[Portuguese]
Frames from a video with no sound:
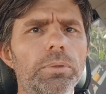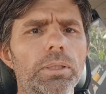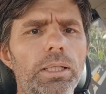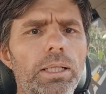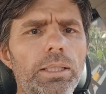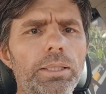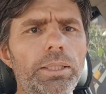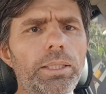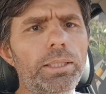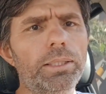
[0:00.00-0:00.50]

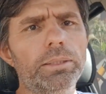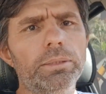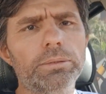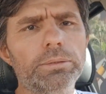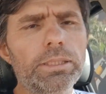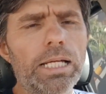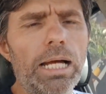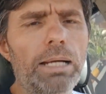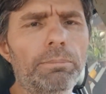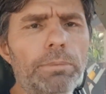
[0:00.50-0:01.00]
Aí eles
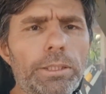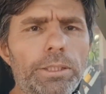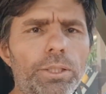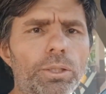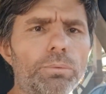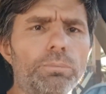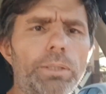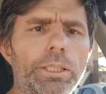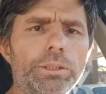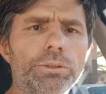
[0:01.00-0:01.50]
sabem que
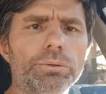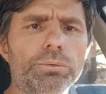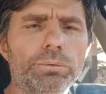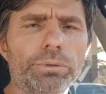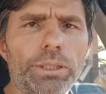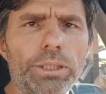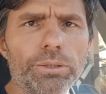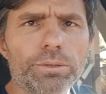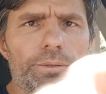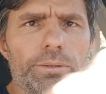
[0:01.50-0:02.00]
eu mexo com
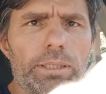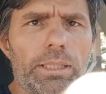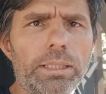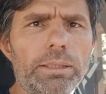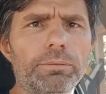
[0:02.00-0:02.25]
isso, né?